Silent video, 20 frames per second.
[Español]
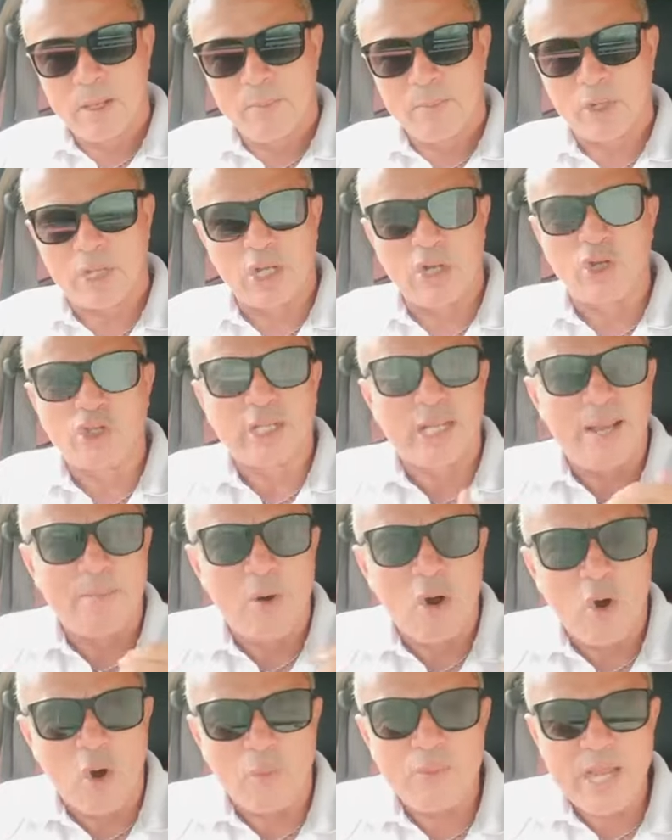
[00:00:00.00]
Porque no
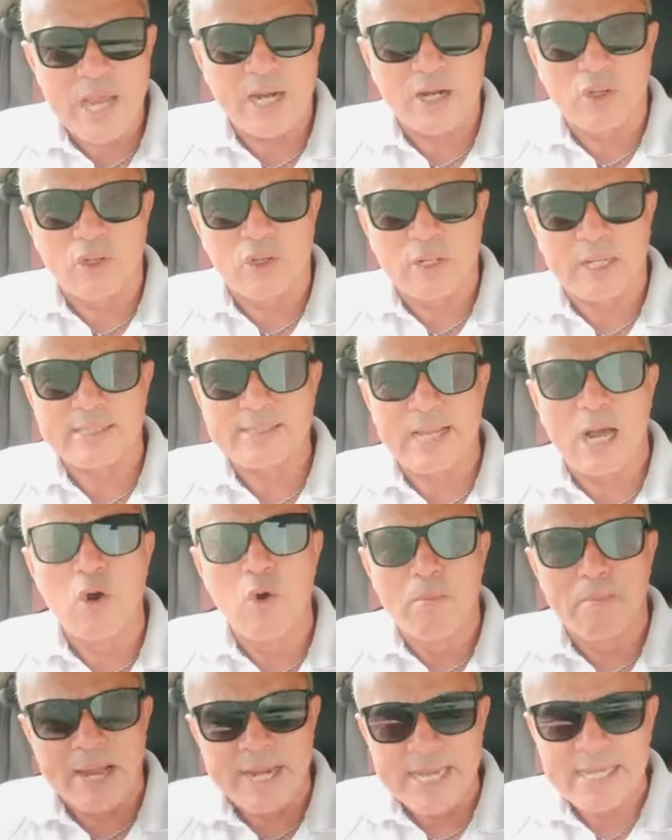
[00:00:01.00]
tenemos gobiernos que sean
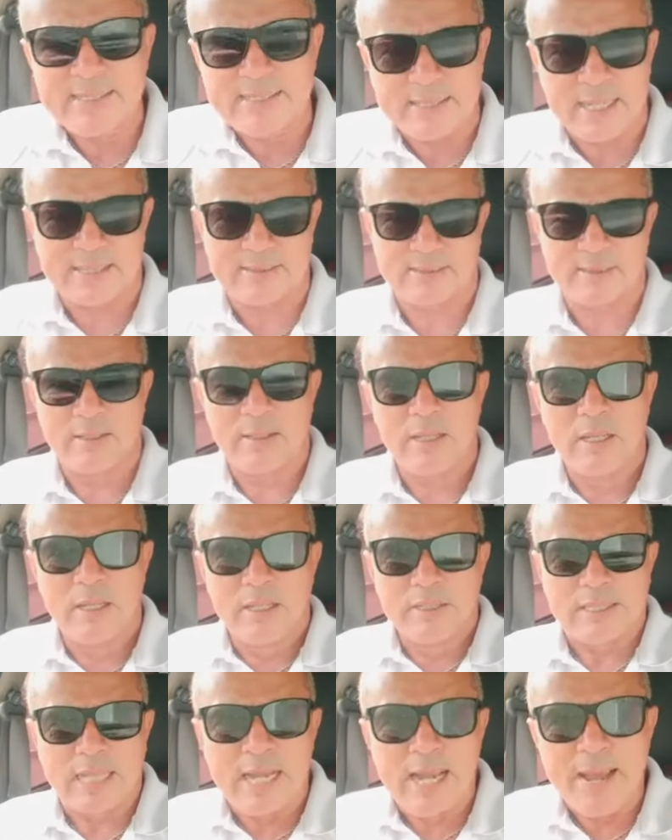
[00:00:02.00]
humanistas,
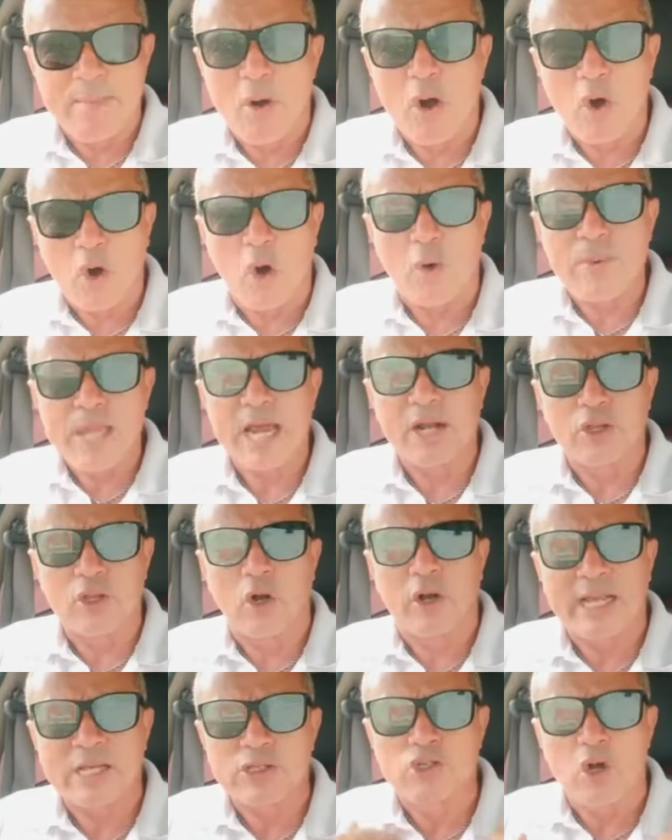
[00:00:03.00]
tenemos
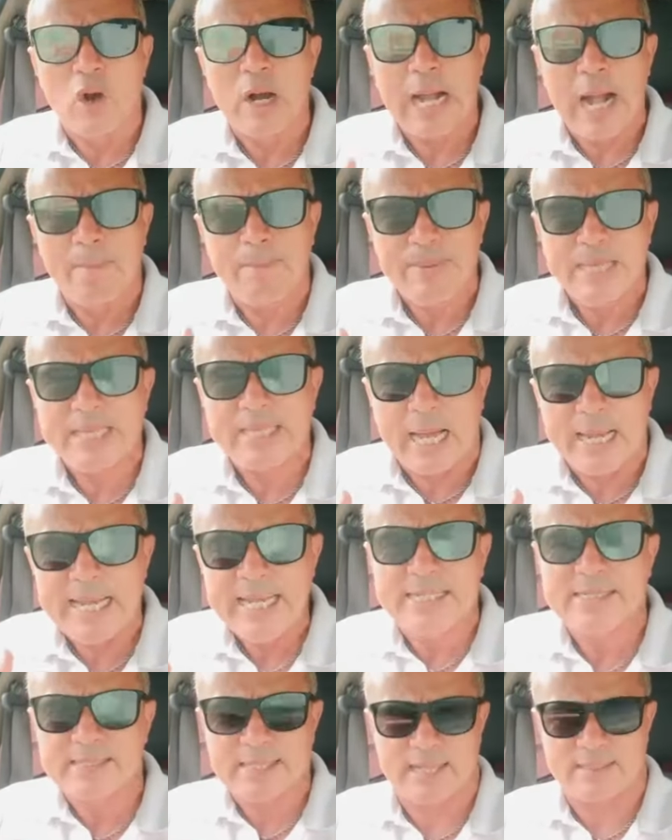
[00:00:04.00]
gobiernos que son
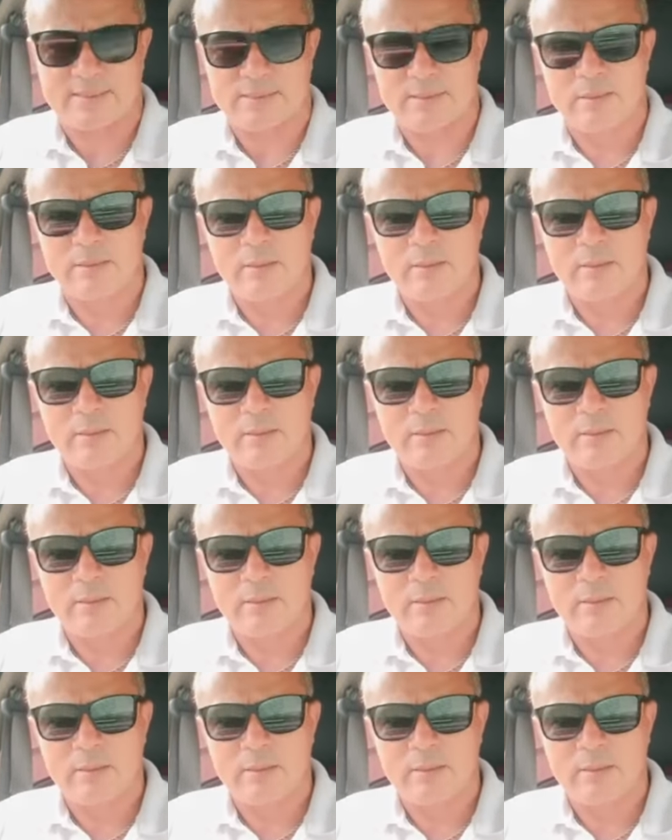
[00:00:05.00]
capitalistas.